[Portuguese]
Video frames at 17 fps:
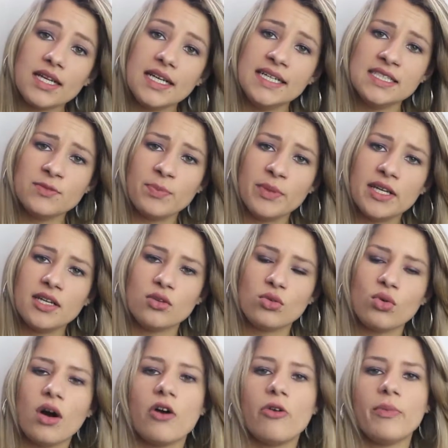
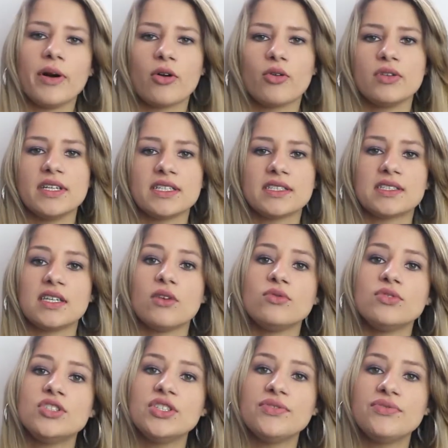espiritual, uma
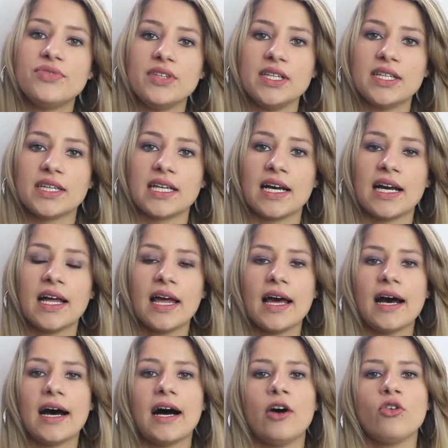conexão divina,
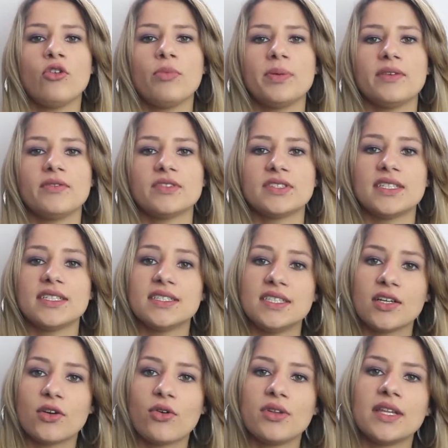algo para você
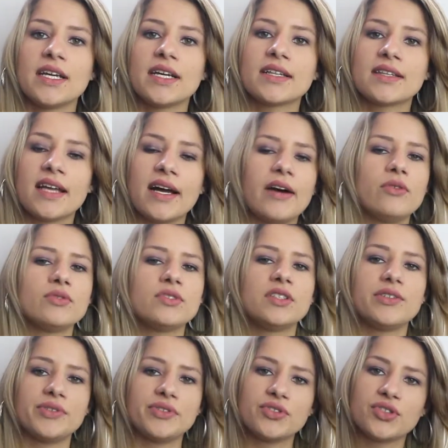se conectar ao
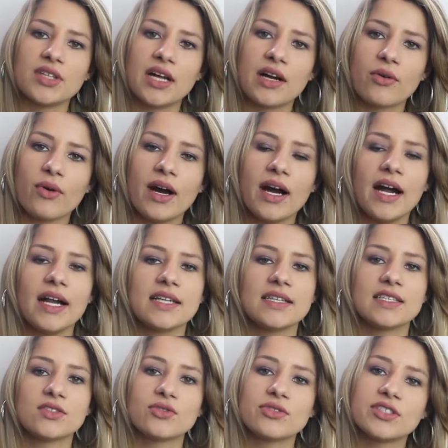seu anjo da
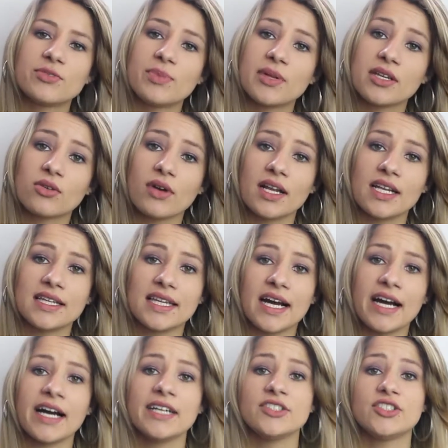guarda, à sua
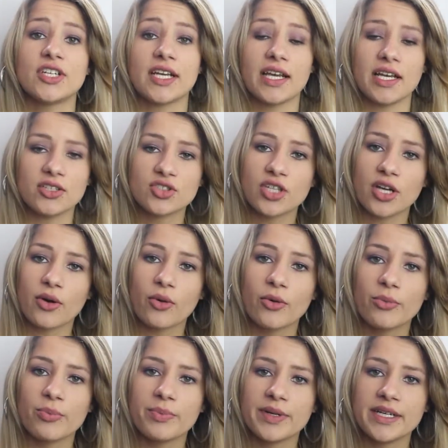espiritualidade, a quem te
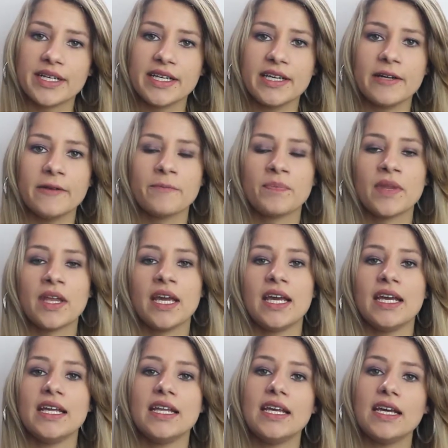acompanha.
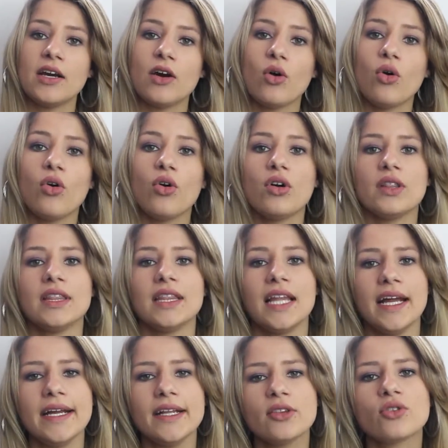E o
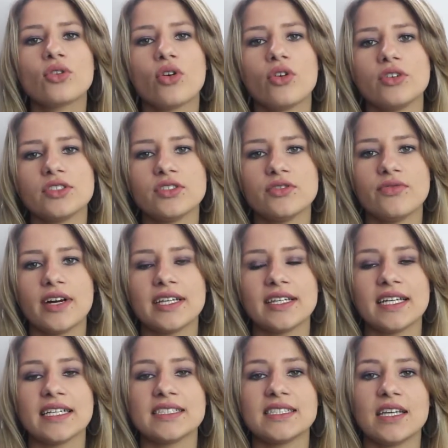leitoso vai
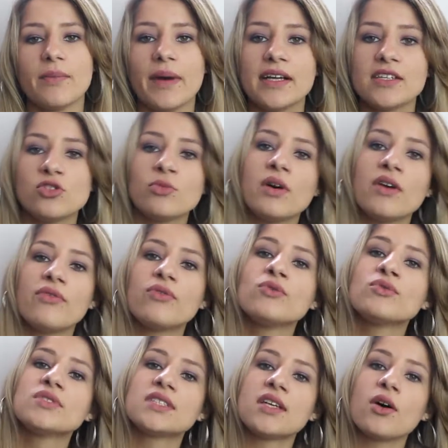trazer mais uma
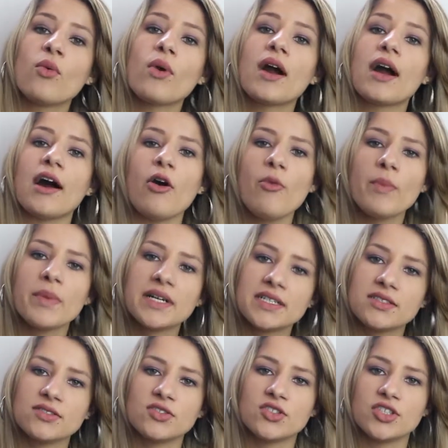função
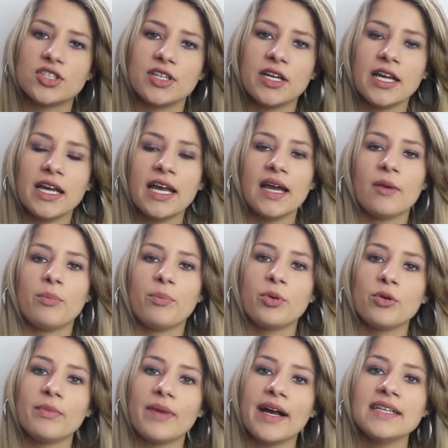calmante
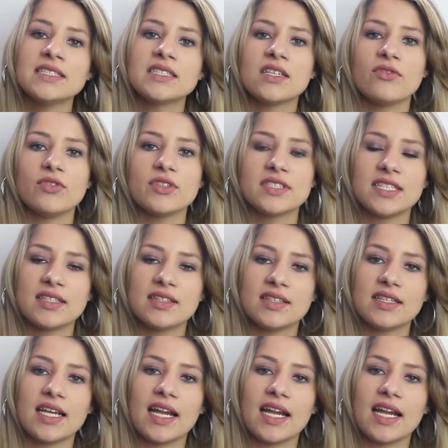por mais que você